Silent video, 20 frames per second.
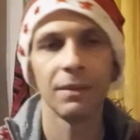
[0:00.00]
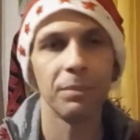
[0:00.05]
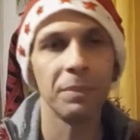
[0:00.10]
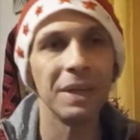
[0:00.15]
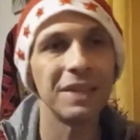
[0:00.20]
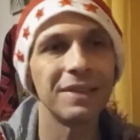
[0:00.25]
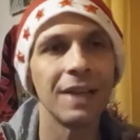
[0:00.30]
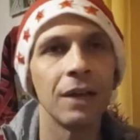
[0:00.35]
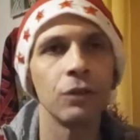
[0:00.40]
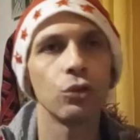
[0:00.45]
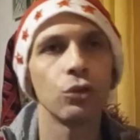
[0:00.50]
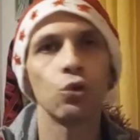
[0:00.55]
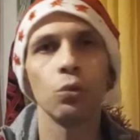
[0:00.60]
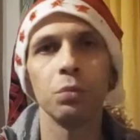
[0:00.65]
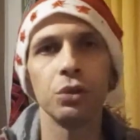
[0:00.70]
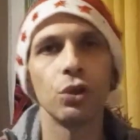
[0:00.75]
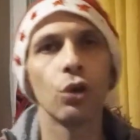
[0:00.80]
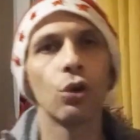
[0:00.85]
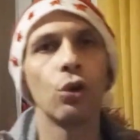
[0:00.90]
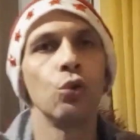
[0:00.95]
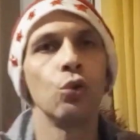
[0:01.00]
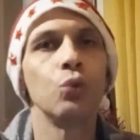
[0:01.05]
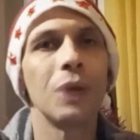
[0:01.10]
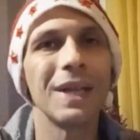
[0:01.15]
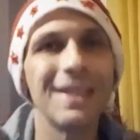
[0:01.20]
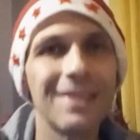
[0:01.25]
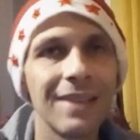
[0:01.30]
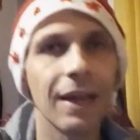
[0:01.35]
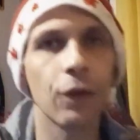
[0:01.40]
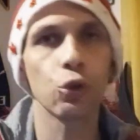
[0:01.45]
mettendo subito con un
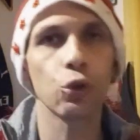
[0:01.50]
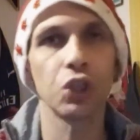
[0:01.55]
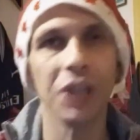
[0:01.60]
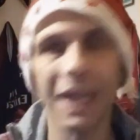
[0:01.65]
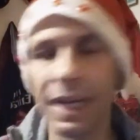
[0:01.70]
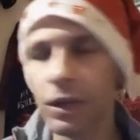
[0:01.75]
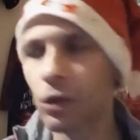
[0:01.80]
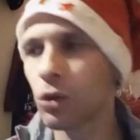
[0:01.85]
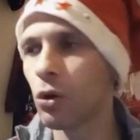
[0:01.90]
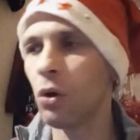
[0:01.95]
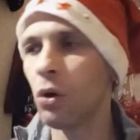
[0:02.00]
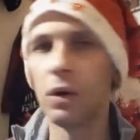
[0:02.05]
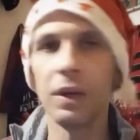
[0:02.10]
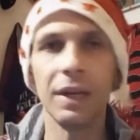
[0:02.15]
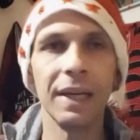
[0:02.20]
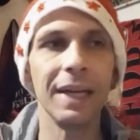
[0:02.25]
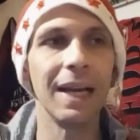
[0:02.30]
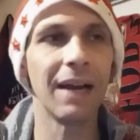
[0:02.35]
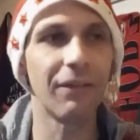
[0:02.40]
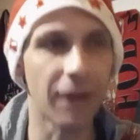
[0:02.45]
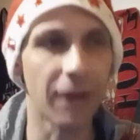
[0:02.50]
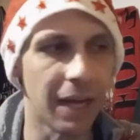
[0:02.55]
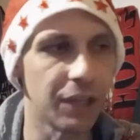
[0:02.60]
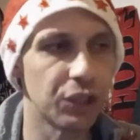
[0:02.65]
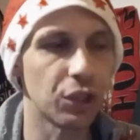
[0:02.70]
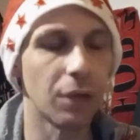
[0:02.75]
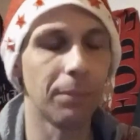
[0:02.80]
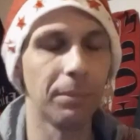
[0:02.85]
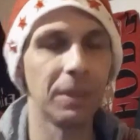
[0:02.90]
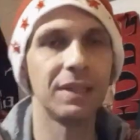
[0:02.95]
da zero secco lì la
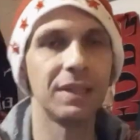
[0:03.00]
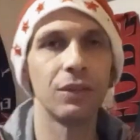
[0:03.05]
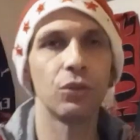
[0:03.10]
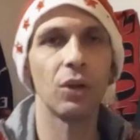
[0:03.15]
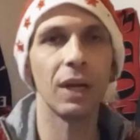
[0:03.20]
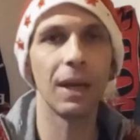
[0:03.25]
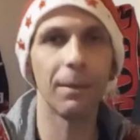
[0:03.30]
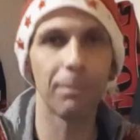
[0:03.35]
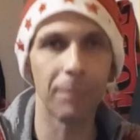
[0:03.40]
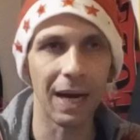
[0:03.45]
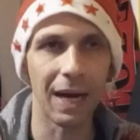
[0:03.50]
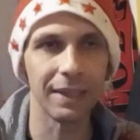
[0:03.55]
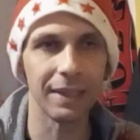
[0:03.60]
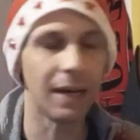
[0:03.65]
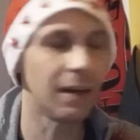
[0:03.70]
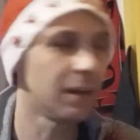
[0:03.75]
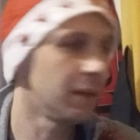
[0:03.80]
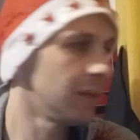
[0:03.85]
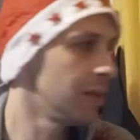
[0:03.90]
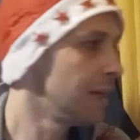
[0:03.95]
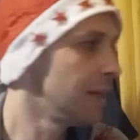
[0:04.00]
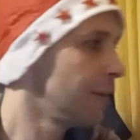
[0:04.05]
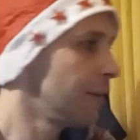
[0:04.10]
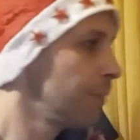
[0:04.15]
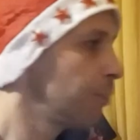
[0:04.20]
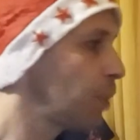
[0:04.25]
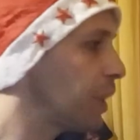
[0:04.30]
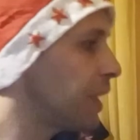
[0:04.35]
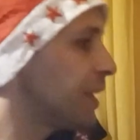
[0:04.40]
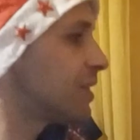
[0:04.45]
Francia, mettendoli a bada.
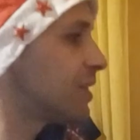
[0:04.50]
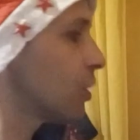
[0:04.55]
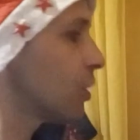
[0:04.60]
Poi nel